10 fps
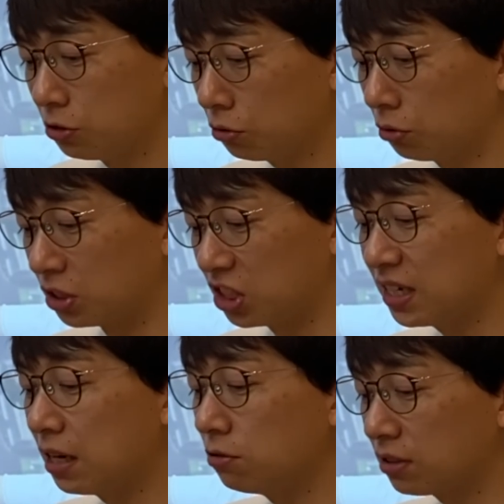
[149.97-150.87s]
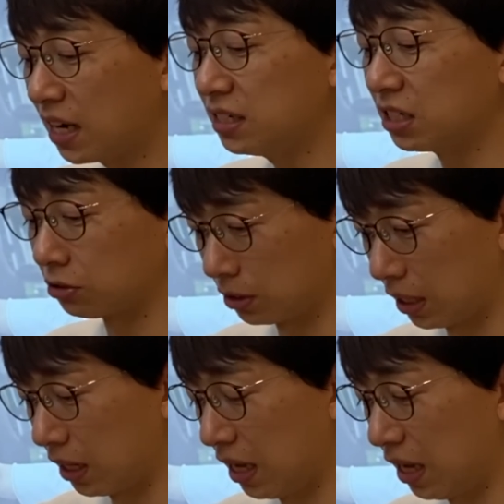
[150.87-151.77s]
ちょっと違う解釈
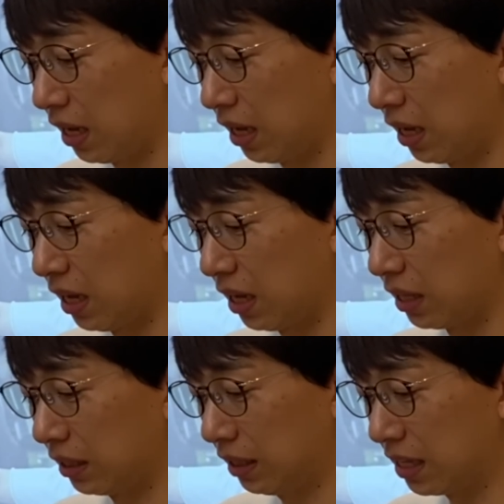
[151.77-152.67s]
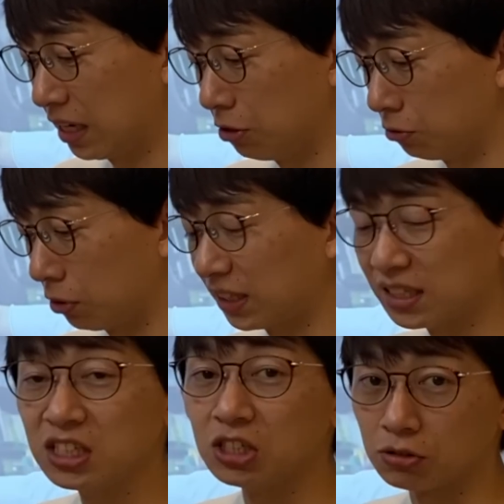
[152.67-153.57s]
が、できるというか、
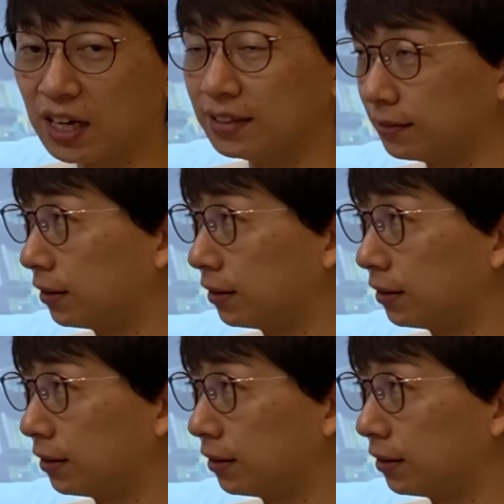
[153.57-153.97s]
立ち位置の回だっ